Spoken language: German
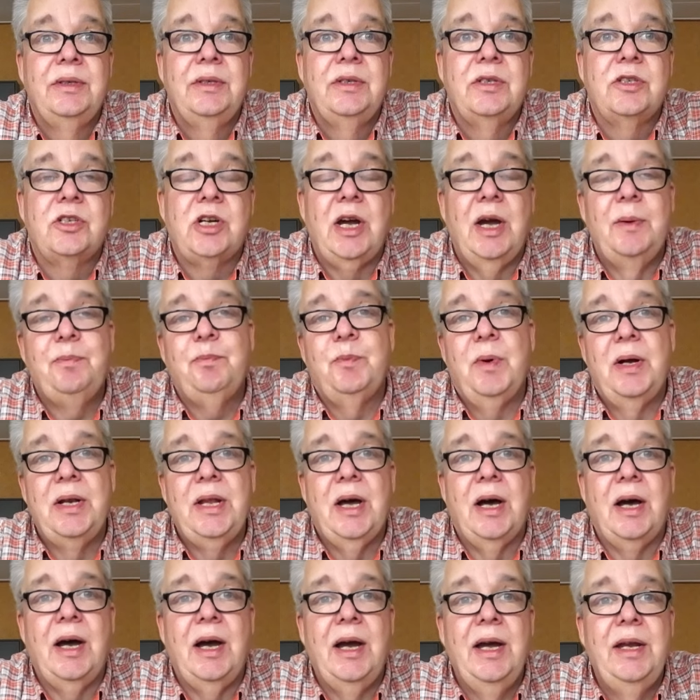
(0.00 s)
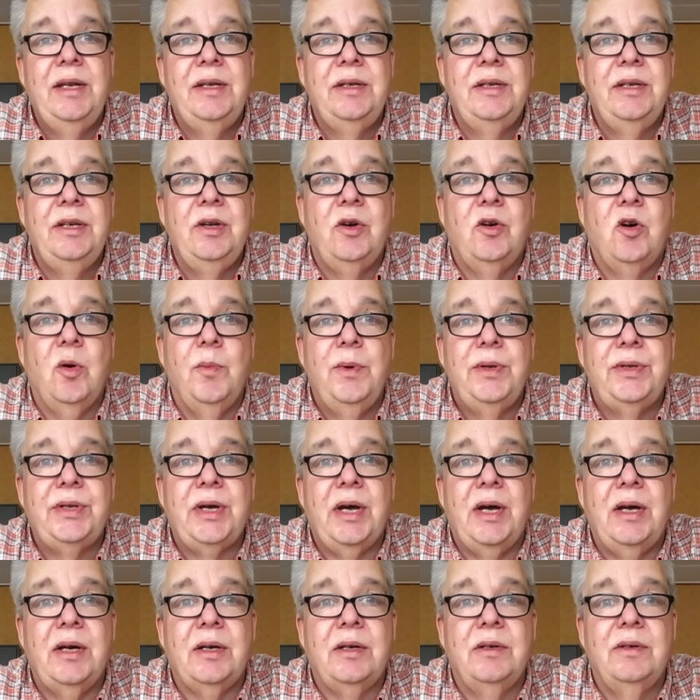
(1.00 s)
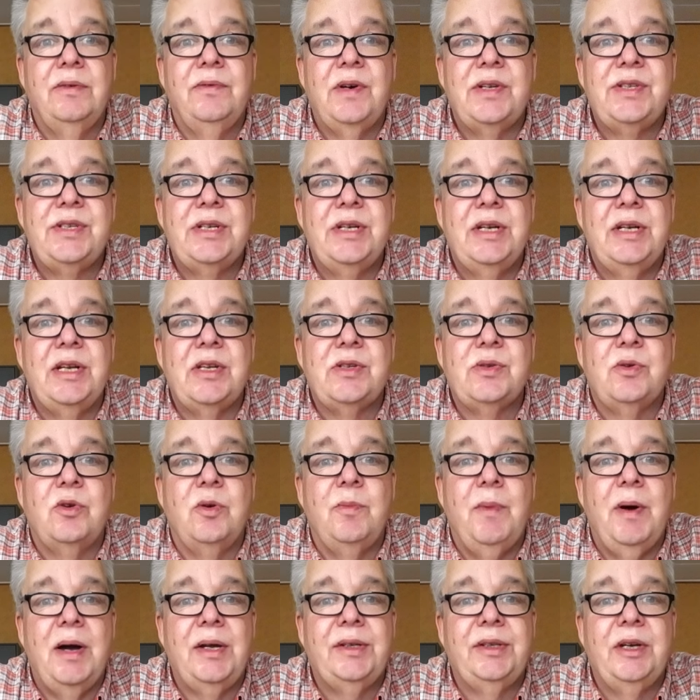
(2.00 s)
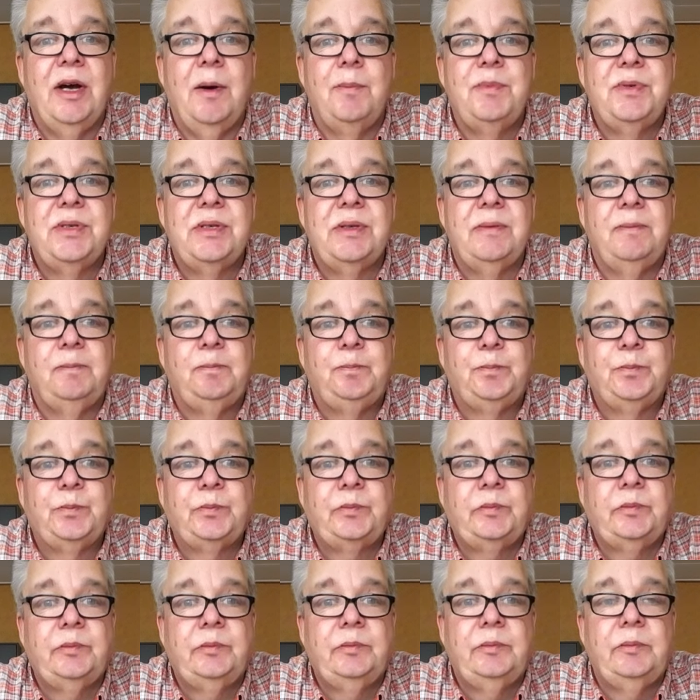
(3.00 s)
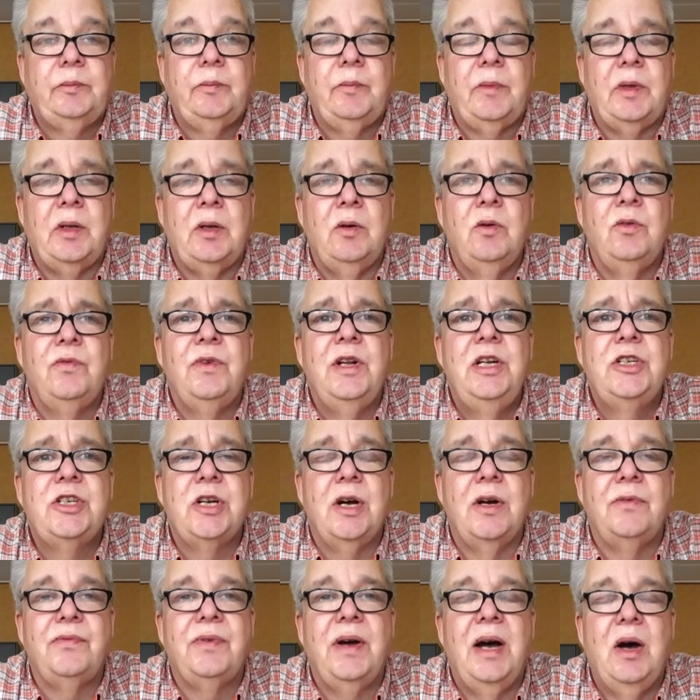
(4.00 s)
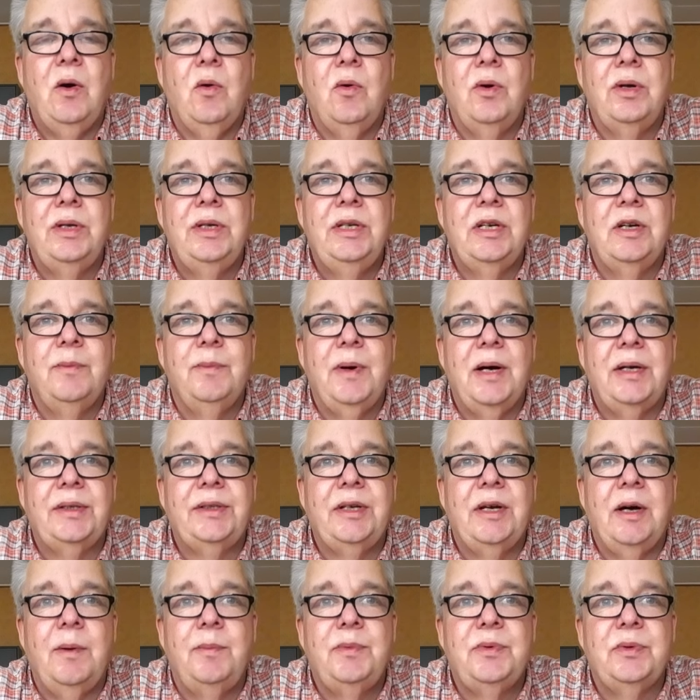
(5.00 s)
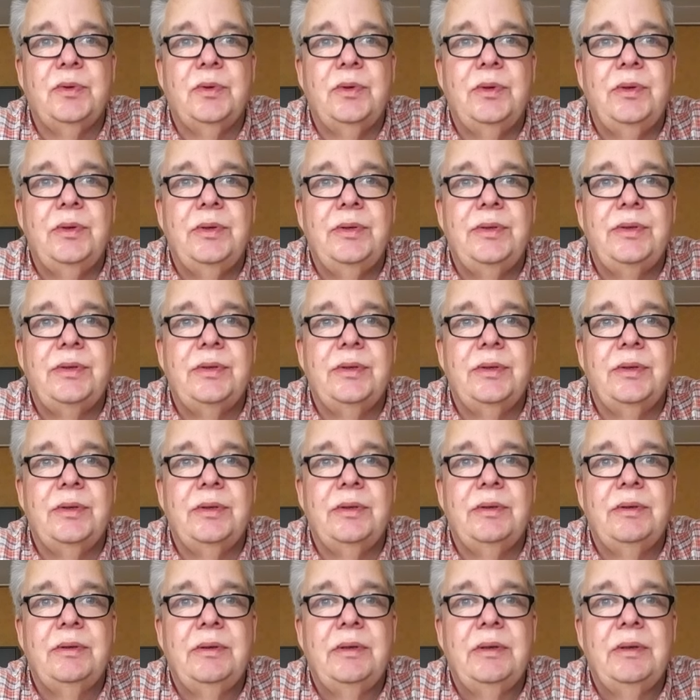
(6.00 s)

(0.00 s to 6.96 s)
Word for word: Schreibt mal da rein in die Kommentare, was ihr da so gemacht habt und welche Erfahrungen ihr gemacht habt und äh,